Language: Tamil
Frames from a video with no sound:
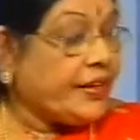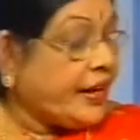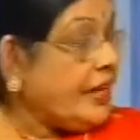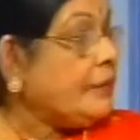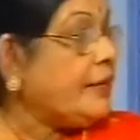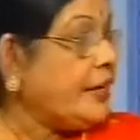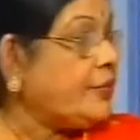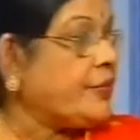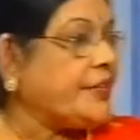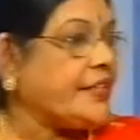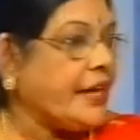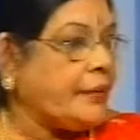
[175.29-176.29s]
விராலிமலை
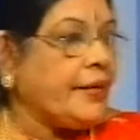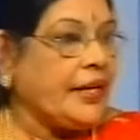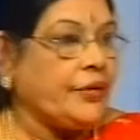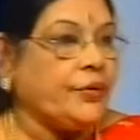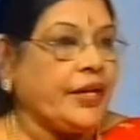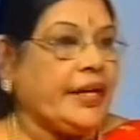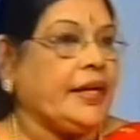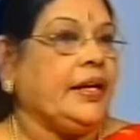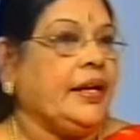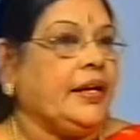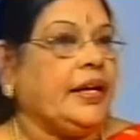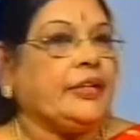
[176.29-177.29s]
குரவஞ்சி அண்மையில் கூட
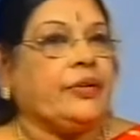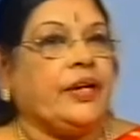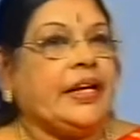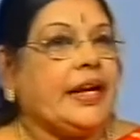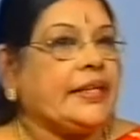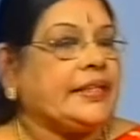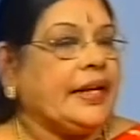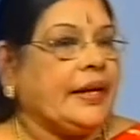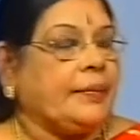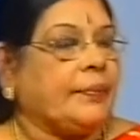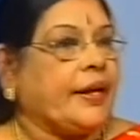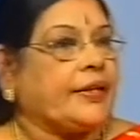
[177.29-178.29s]
நான்
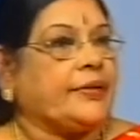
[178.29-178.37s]
தொலைக்காட்சியிலே